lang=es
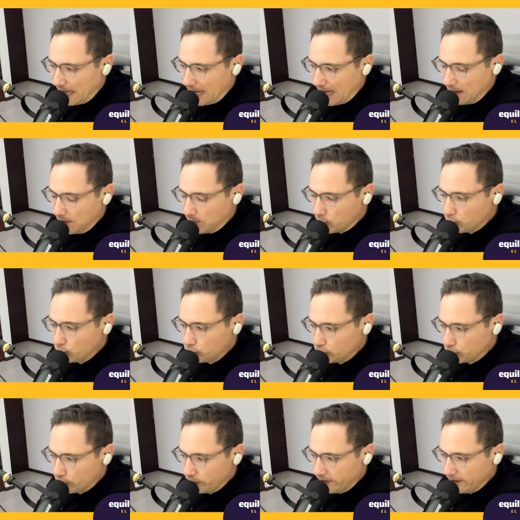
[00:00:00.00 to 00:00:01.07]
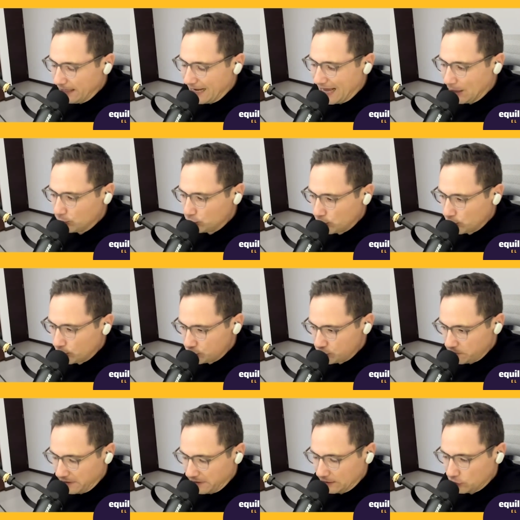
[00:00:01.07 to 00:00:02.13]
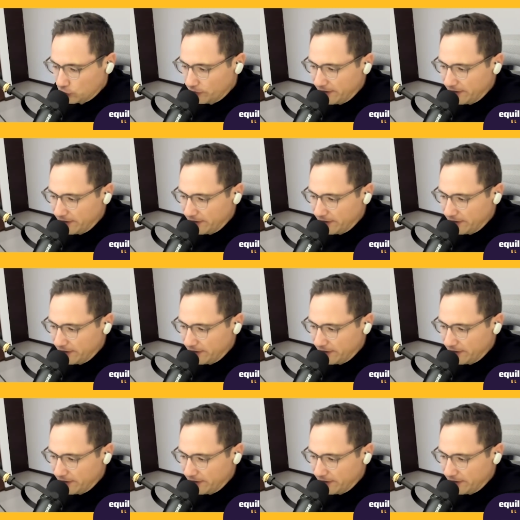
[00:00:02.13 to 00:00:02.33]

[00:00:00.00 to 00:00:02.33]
al mundo del autoconocimiento,